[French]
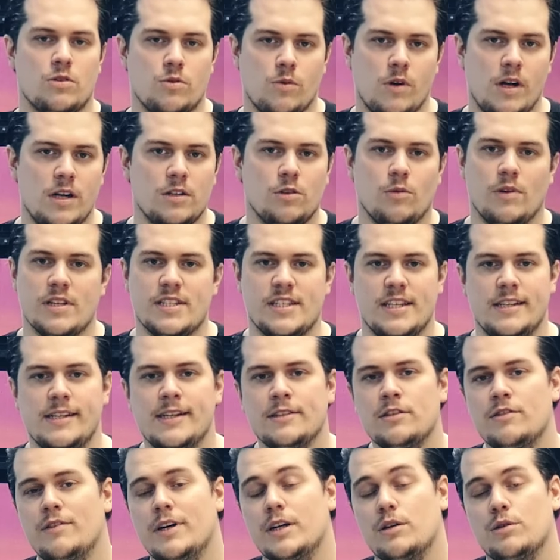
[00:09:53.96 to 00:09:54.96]
soit, le 3
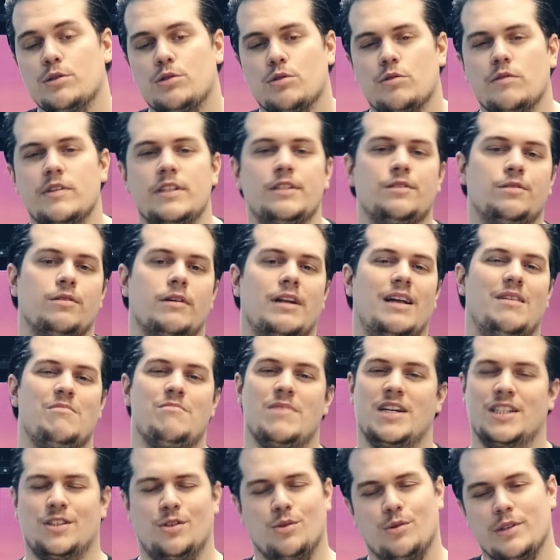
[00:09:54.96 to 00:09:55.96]
cylindres, on va le retrouver sur la
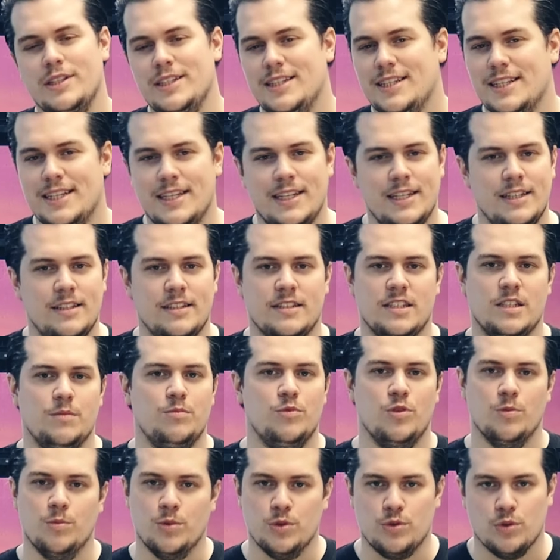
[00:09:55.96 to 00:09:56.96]
majorité des
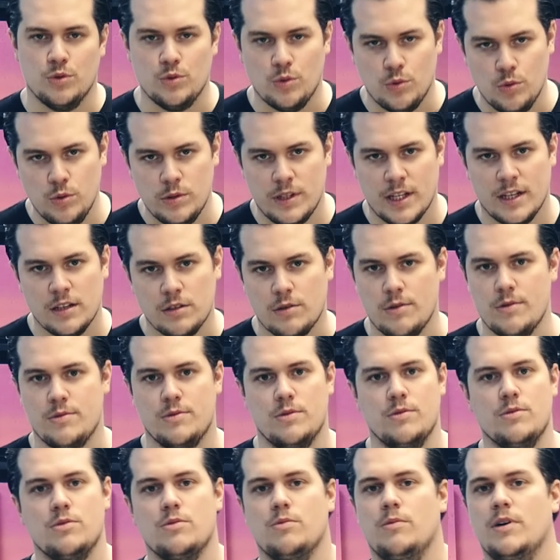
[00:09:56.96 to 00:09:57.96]
types de motos de route, hein, que
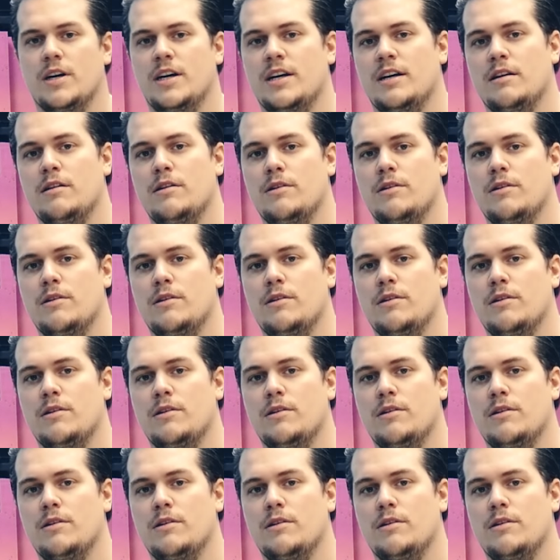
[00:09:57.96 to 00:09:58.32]
ce soit